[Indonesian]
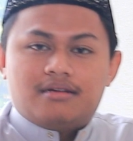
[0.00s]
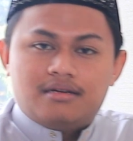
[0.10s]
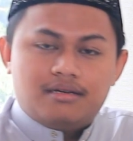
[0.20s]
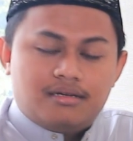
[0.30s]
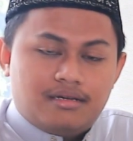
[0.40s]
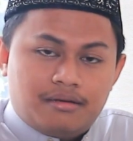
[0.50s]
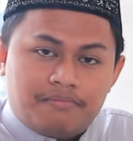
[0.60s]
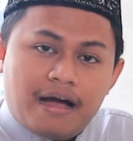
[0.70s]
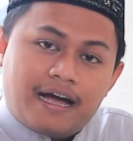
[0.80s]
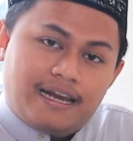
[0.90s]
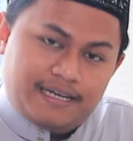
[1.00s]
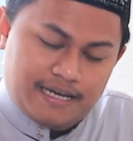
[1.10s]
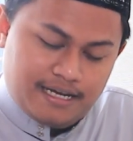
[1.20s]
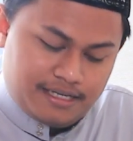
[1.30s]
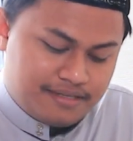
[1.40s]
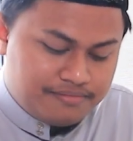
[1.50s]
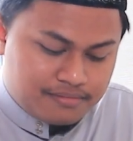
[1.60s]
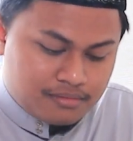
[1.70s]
uh, pangkal lidahnya.